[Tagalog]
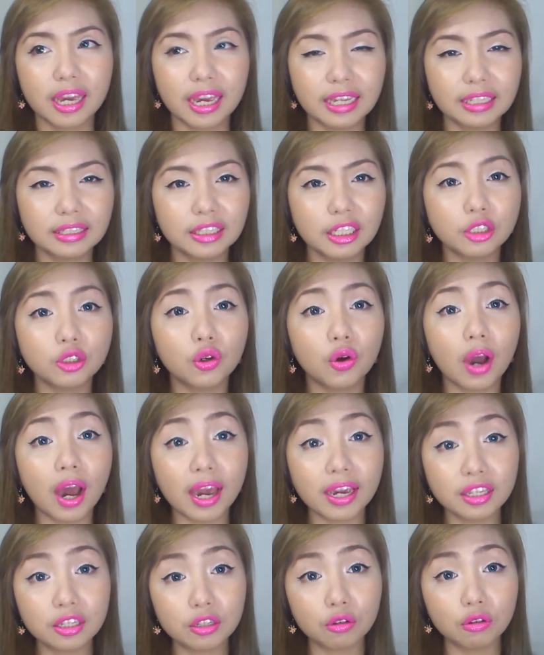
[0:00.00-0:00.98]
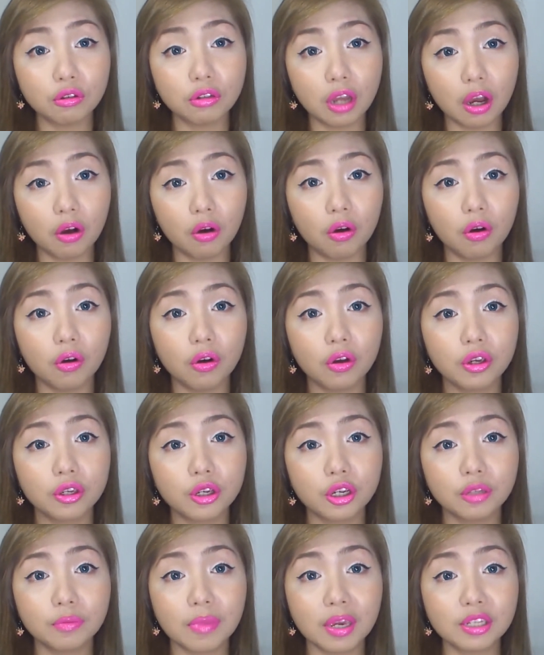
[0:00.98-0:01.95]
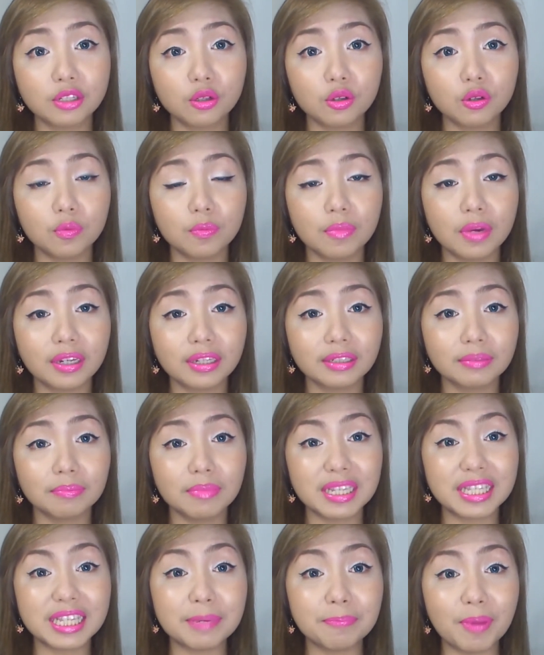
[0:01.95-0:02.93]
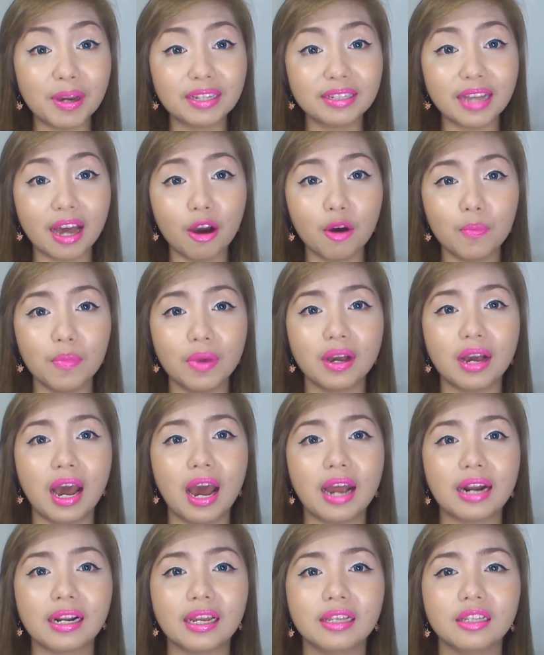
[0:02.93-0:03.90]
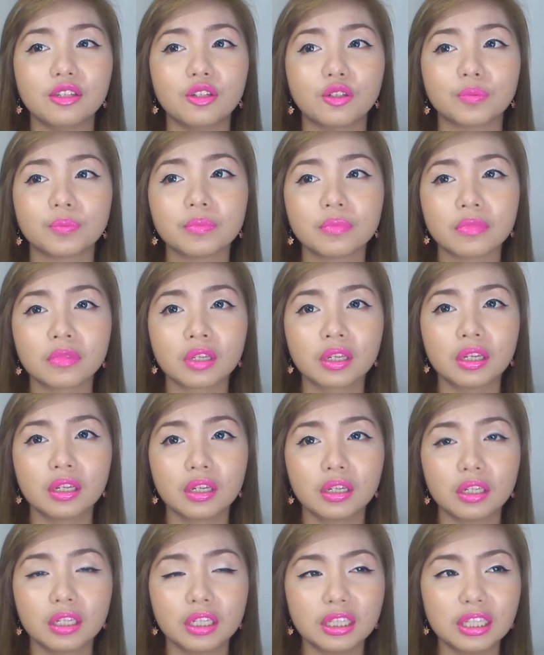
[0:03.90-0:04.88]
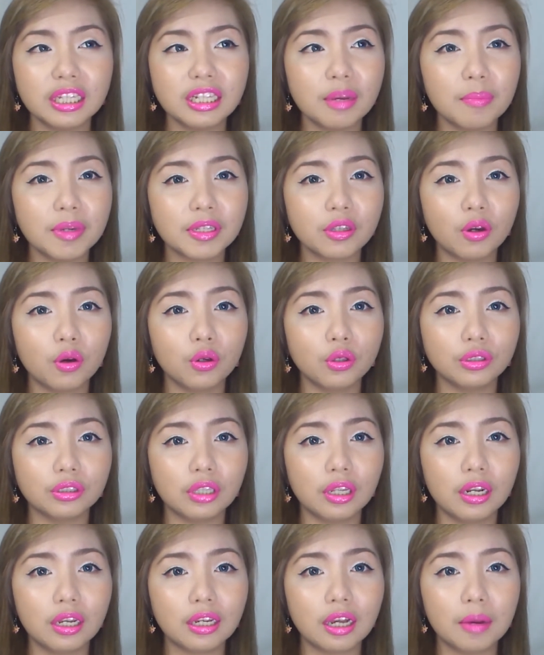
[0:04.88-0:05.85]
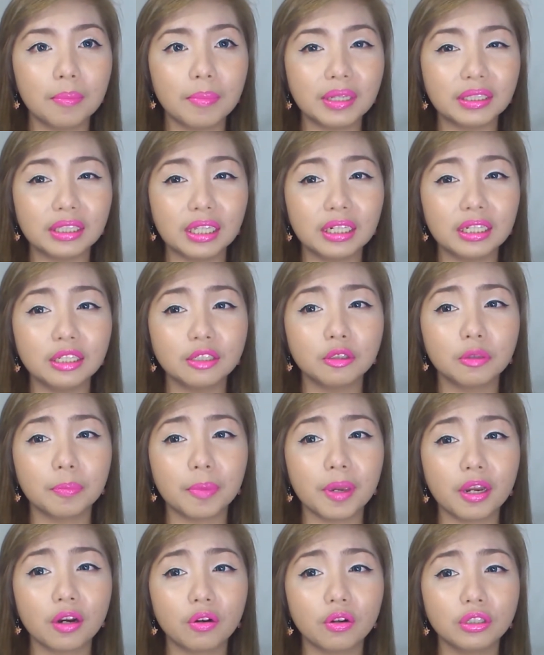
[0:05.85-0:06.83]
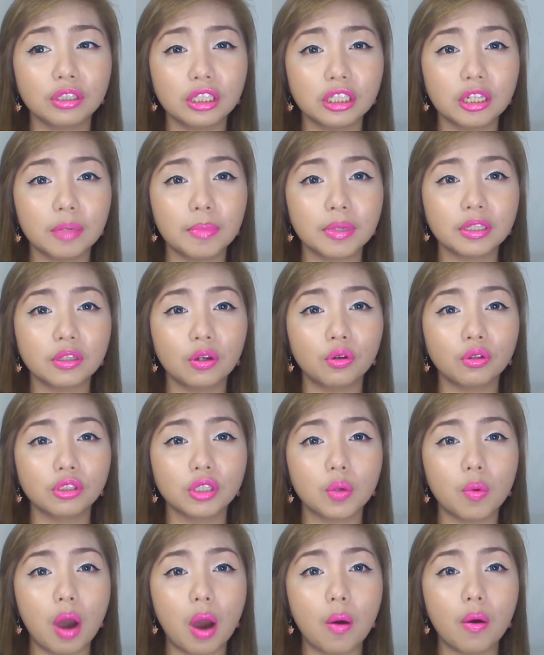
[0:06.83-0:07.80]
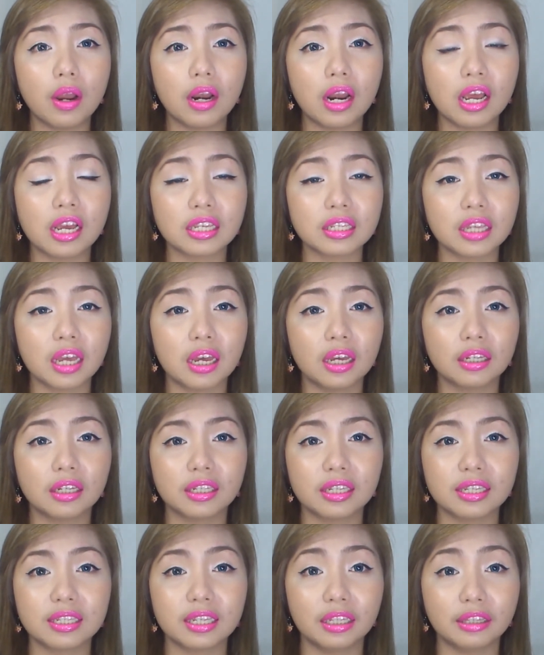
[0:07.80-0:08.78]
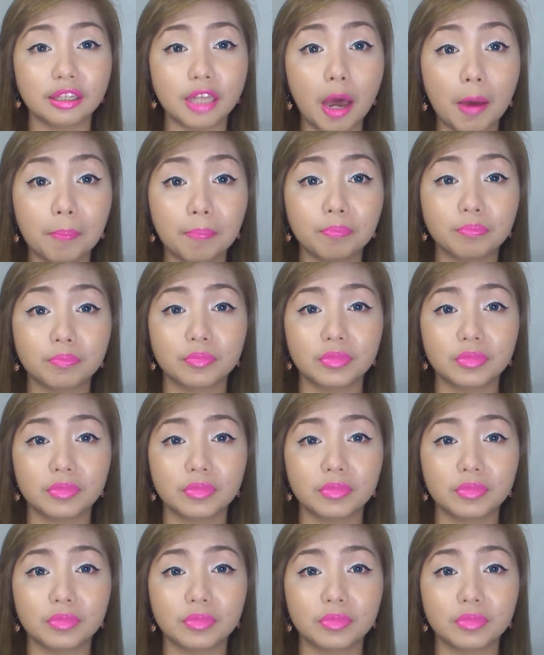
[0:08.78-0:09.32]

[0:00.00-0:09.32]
And then, nung high school ako, yun, medyo mag masipag na ako mag-aral yun. Hindi naman ako yung talagang matalino, pero hindi naman ako nawawala sa, sa top.